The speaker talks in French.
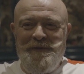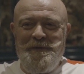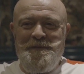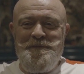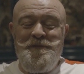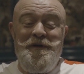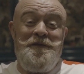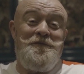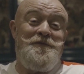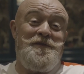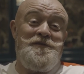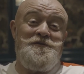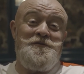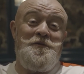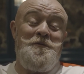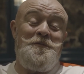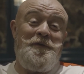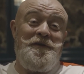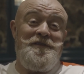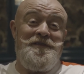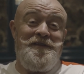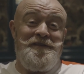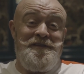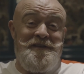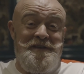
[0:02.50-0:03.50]
Donc moi, en fait, je
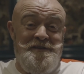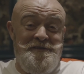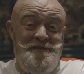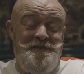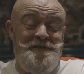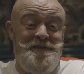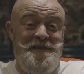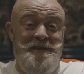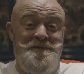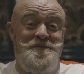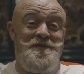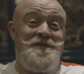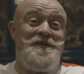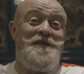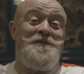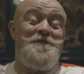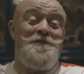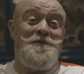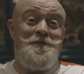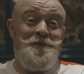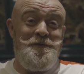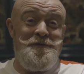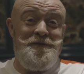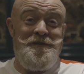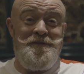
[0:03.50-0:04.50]
représente l'agence Cabinet
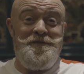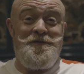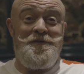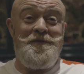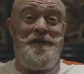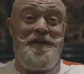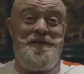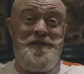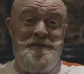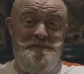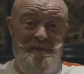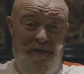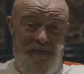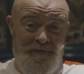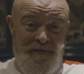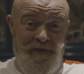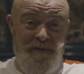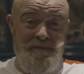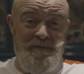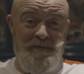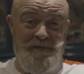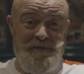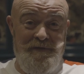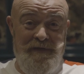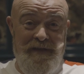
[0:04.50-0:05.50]
Lecomte, donc avec ma
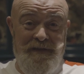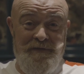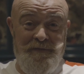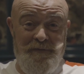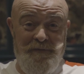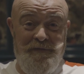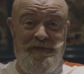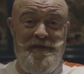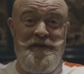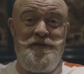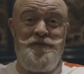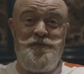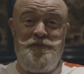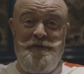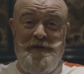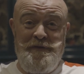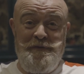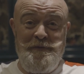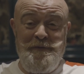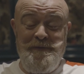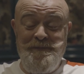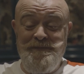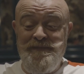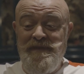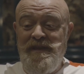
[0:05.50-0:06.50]
femme, on est associés tous les
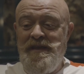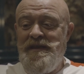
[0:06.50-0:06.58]
deux.